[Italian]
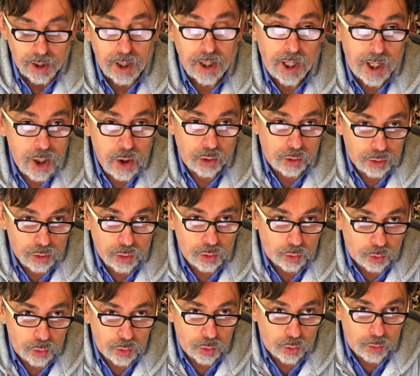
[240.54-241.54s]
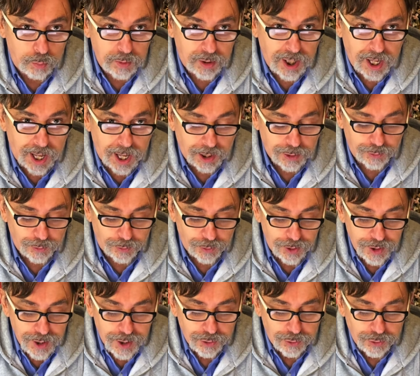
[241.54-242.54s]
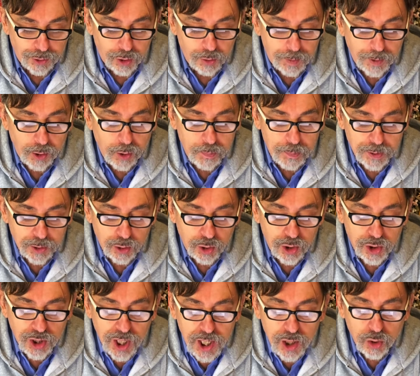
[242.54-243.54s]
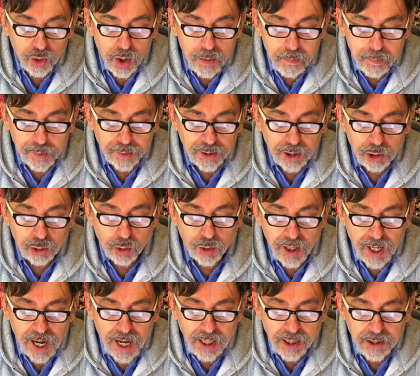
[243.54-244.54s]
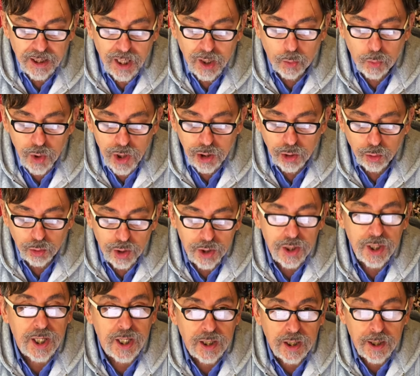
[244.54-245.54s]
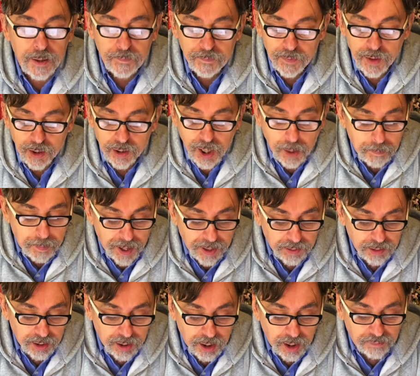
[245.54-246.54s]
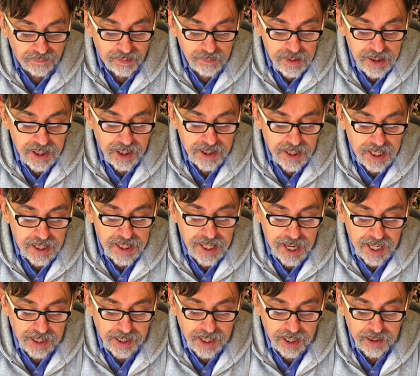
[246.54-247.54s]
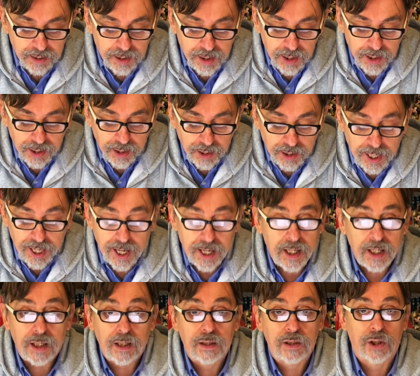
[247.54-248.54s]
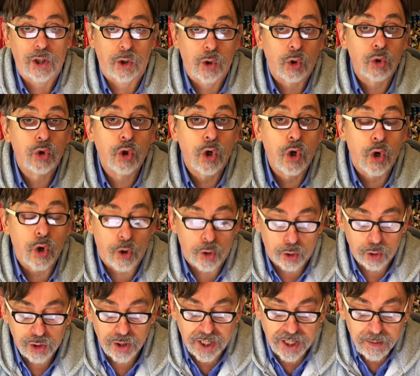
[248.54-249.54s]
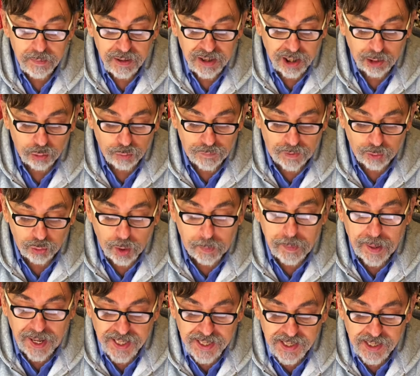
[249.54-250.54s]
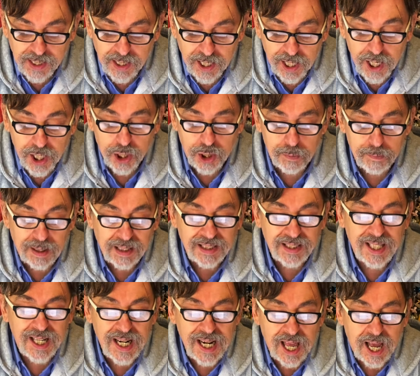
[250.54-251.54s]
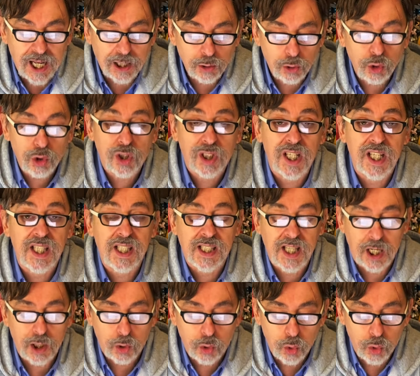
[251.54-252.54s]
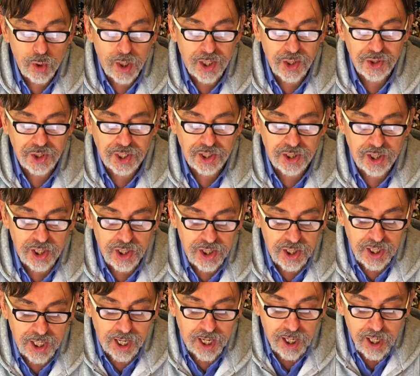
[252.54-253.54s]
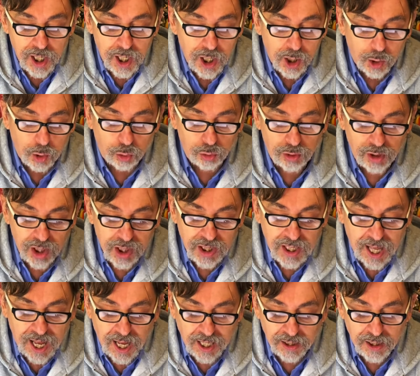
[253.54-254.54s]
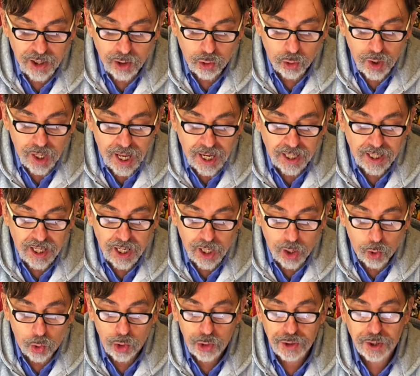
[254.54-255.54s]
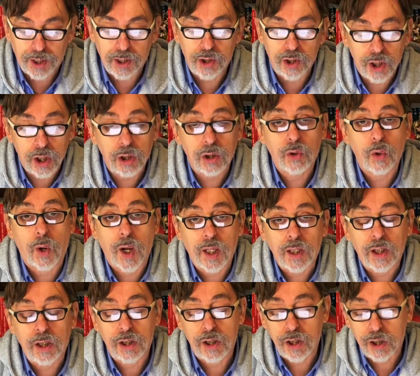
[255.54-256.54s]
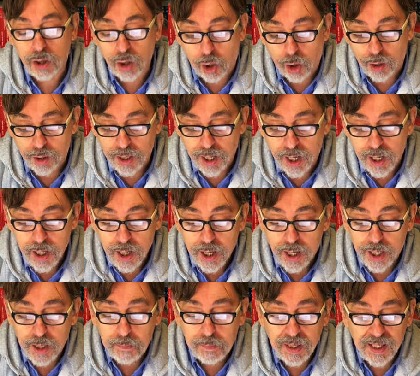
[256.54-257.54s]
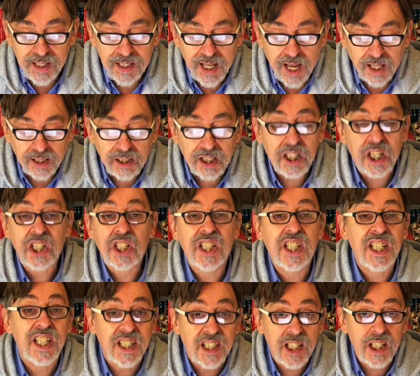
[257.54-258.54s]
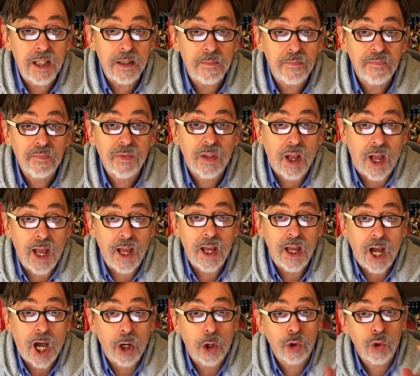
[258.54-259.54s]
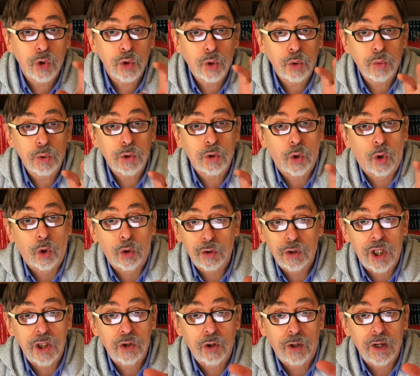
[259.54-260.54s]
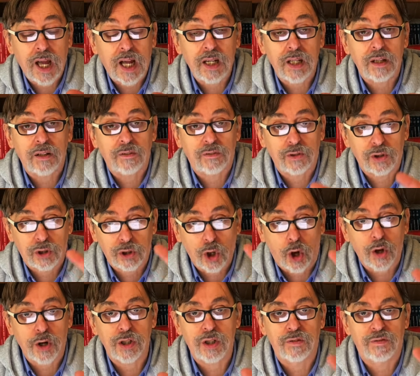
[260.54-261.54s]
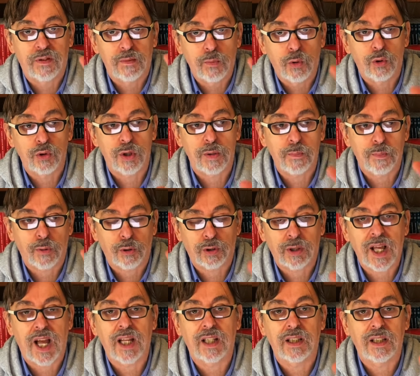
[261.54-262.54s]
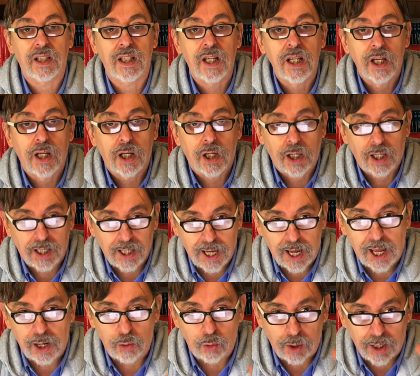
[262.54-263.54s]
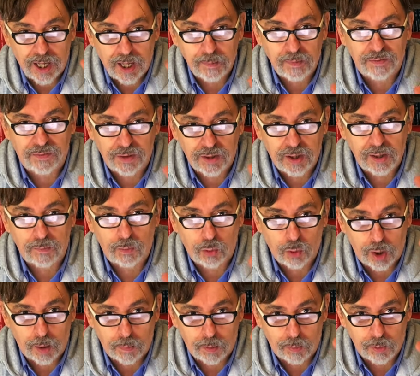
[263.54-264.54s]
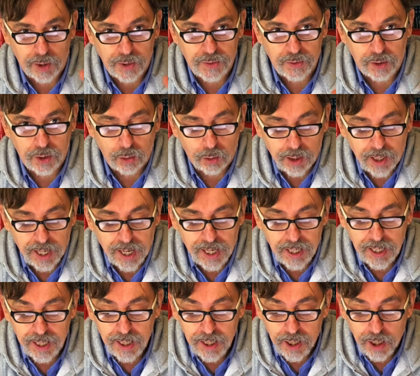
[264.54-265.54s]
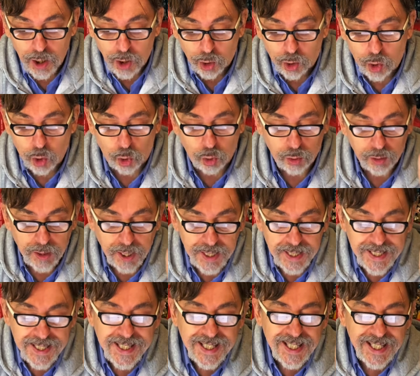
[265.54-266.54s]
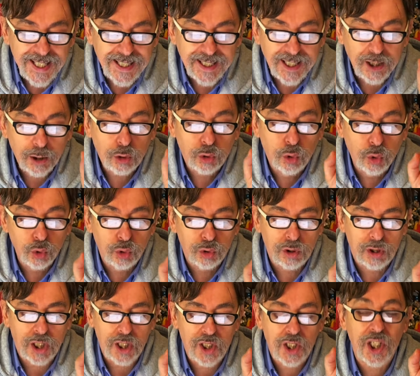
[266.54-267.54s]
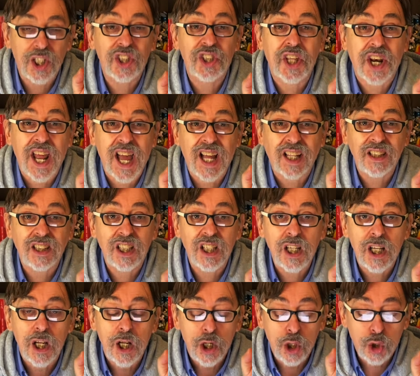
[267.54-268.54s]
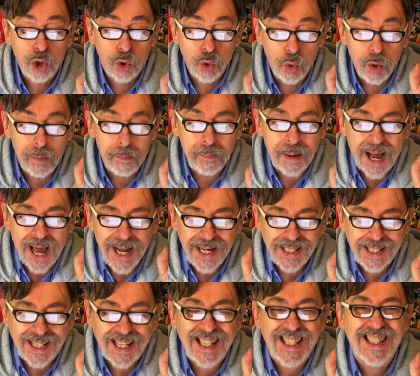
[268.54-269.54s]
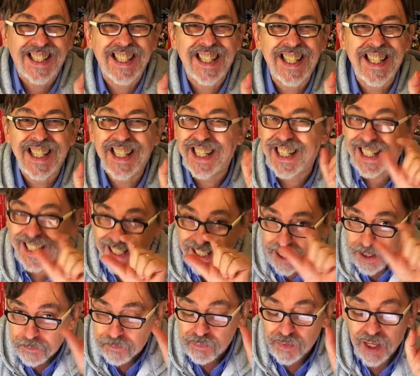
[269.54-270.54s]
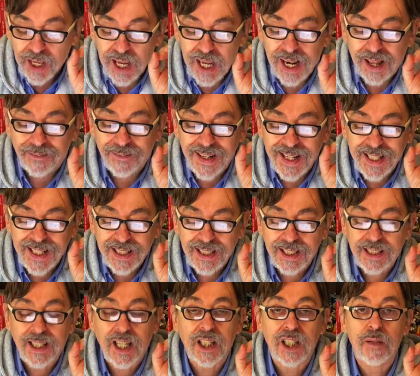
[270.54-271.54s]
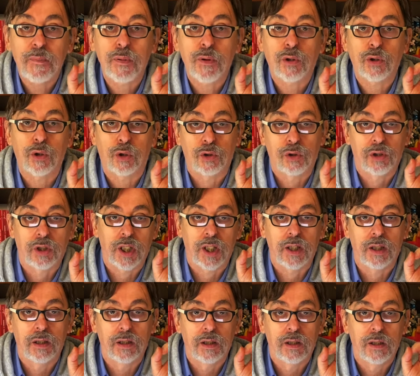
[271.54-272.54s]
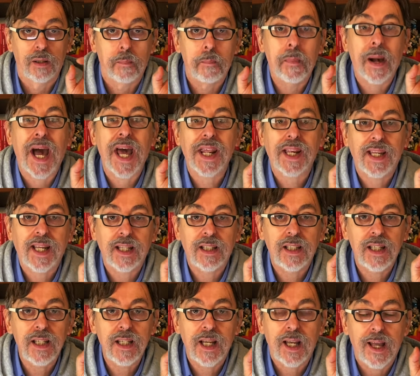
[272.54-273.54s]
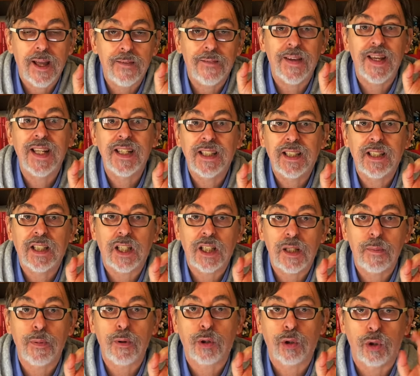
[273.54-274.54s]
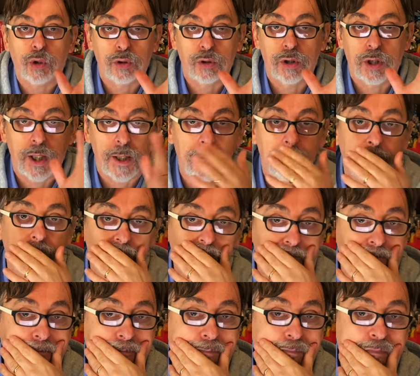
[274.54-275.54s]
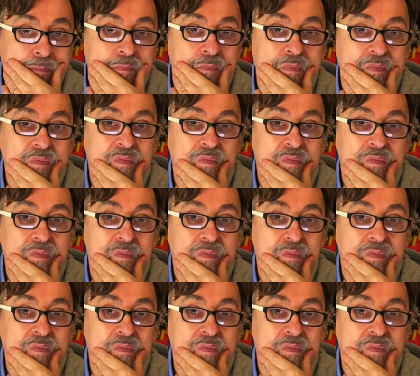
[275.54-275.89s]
e io sono con il comitato, non hanno mai compreso il senso imprenditoriale dell'acquisto di Jedi da parte delle famiglie Agnelli Elkan, che secondo loro sarebbe stato fatto a pezzi e smantellato senza alcuna strategia, contestate con anche oltre 100 anni di storia, rimpiazzate da siti, eh, hanno sostituito dei giornali storici famosi, importanti, che hanno un legame effettivo con la popolazione locale, con dei siti tutti centrati sul marketing e la vendita di prodotti. Marketing e vendita di prodotti. Mm?